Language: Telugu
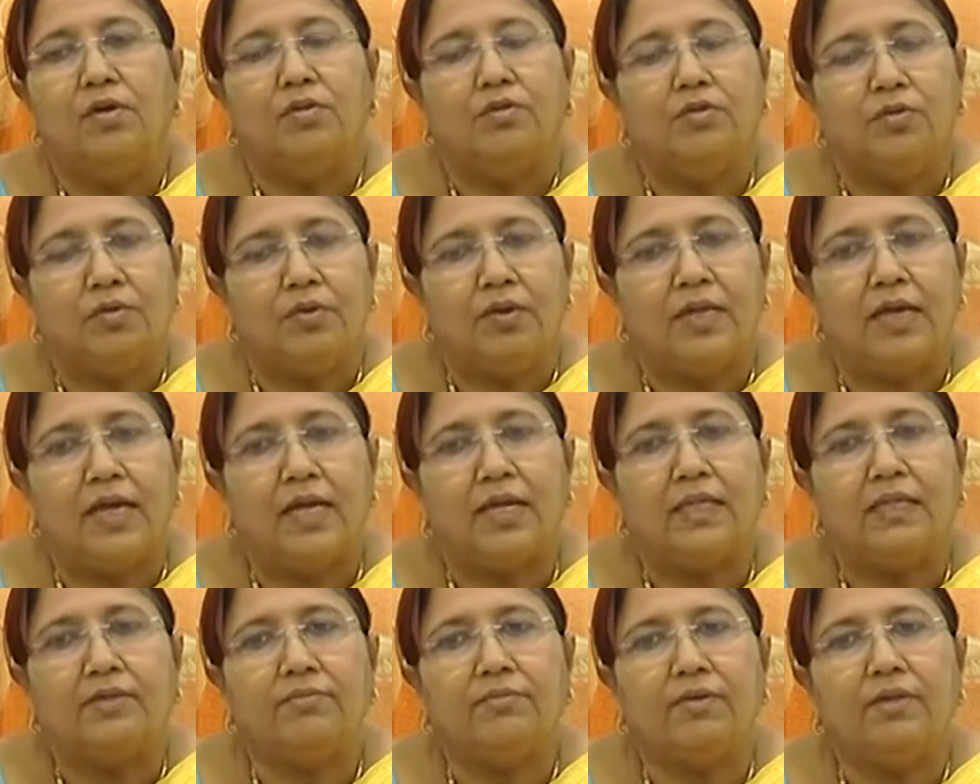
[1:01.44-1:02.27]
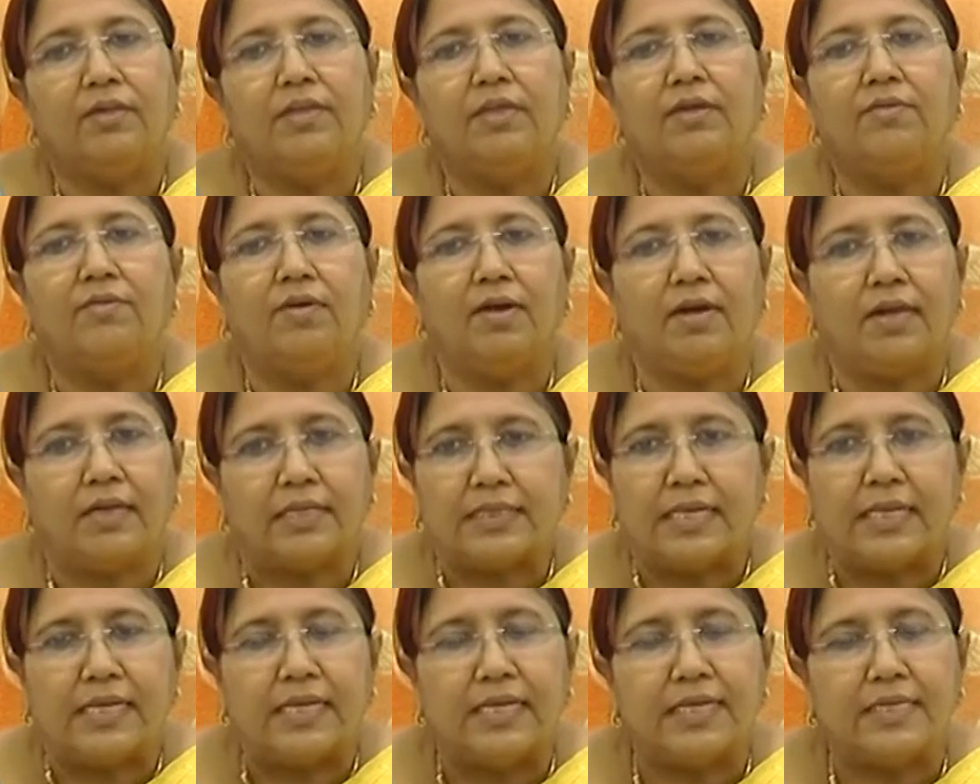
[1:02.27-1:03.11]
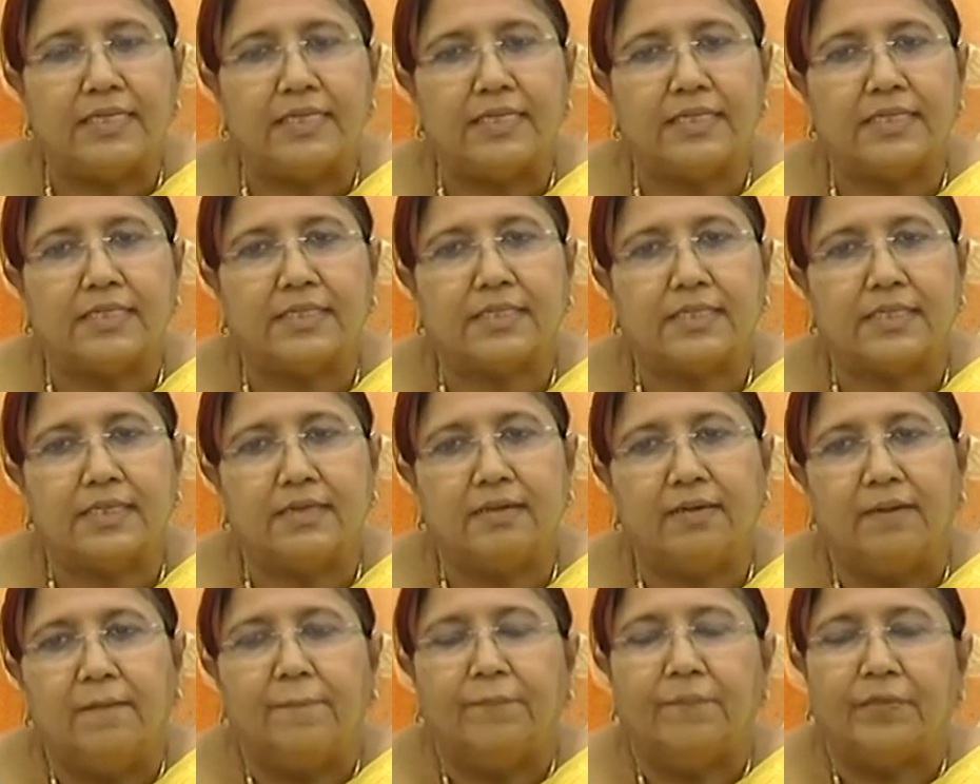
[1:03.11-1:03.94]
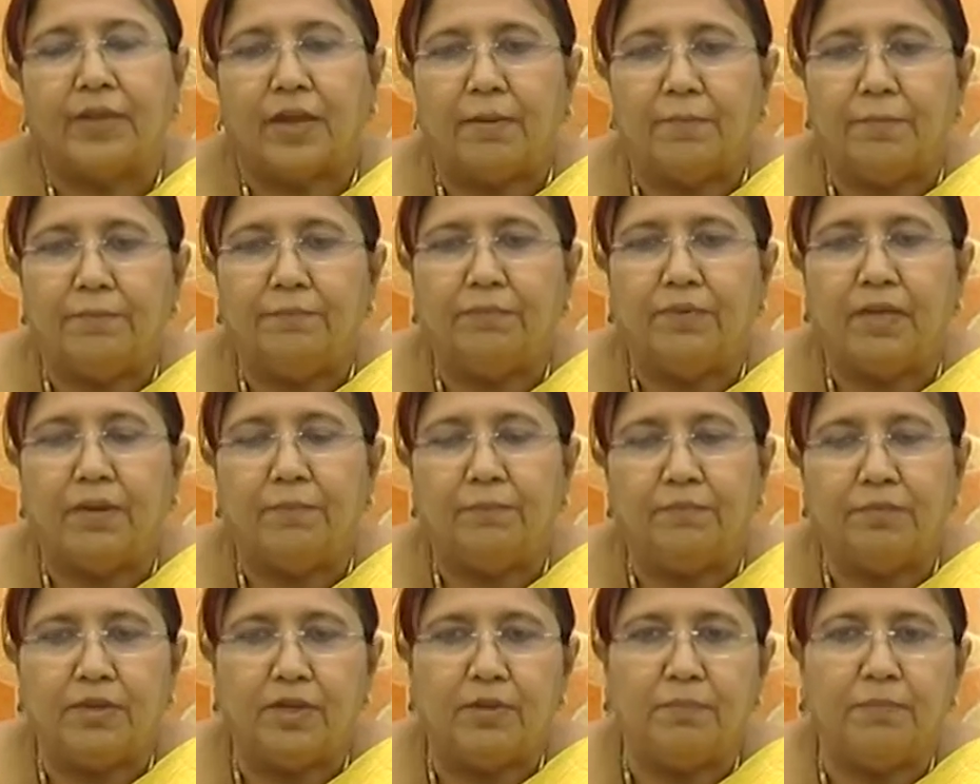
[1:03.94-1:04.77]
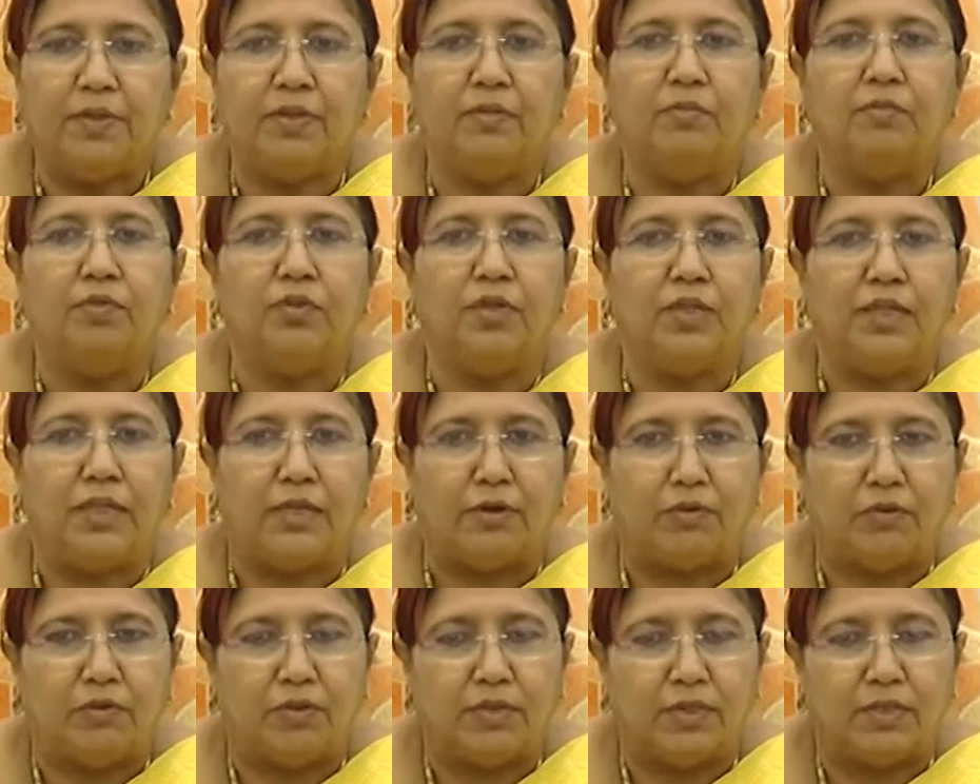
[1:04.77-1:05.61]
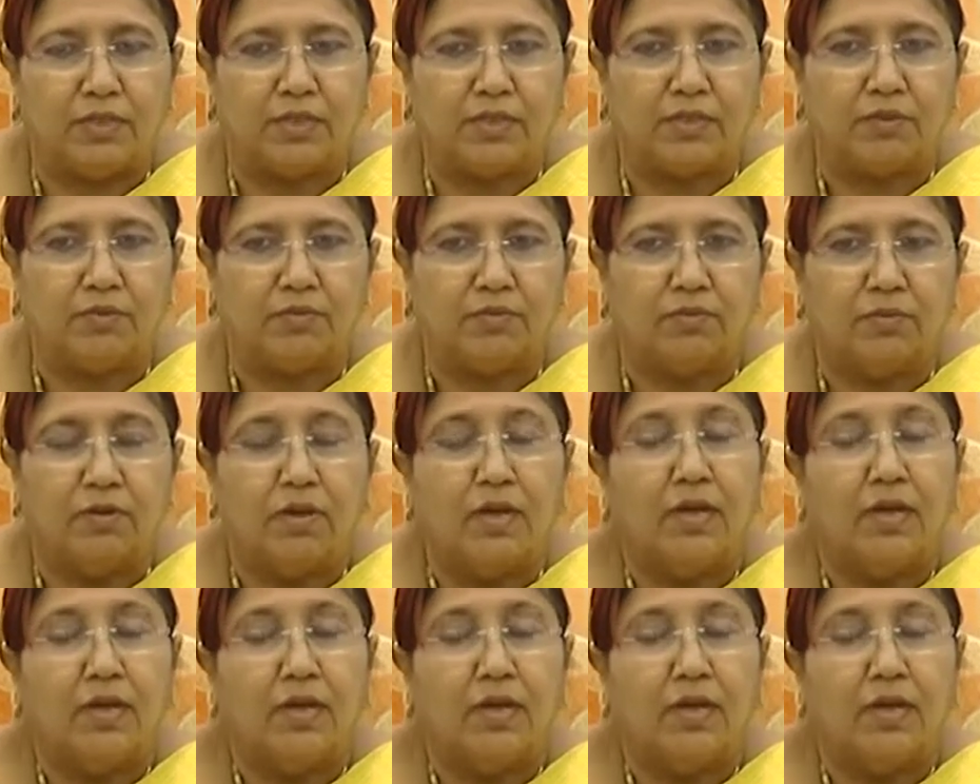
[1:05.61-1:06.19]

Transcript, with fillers: సో ఇలాంటివన్నీ వాళ్ళకి తెలియజేసి ఎం ఎంటీపీని ముందు నిరోధించటం